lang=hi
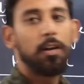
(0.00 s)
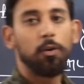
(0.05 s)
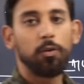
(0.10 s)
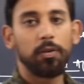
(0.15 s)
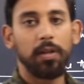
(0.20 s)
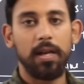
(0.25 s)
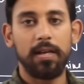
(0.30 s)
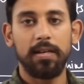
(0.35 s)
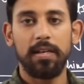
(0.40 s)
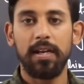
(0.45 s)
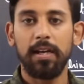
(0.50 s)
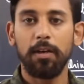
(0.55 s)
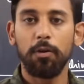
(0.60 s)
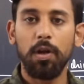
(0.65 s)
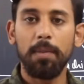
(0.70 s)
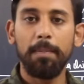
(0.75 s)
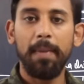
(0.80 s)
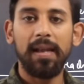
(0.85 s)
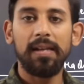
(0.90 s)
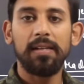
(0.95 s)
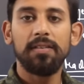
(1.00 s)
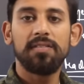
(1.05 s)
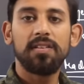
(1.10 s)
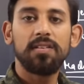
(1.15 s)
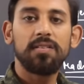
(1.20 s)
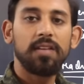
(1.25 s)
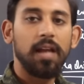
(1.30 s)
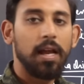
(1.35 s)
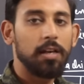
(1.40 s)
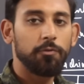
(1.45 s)
होता है ठीक है क्योंकि
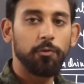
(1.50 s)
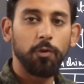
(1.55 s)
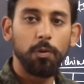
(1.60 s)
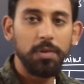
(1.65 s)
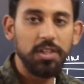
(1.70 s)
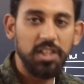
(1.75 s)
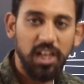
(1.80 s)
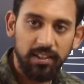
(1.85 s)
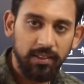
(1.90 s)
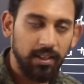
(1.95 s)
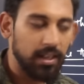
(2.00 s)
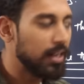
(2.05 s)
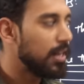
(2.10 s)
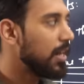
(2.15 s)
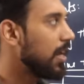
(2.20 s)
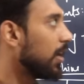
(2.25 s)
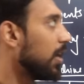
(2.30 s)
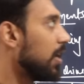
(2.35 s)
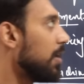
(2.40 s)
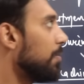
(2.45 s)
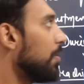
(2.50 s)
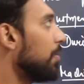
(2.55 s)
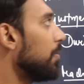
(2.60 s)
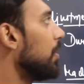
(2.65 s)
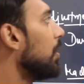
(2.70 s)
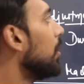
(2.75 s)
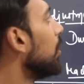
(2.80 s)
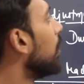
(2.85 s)
बैलेंसेस कैश फ्लो में जाते ही नहीं है कहीं पे भी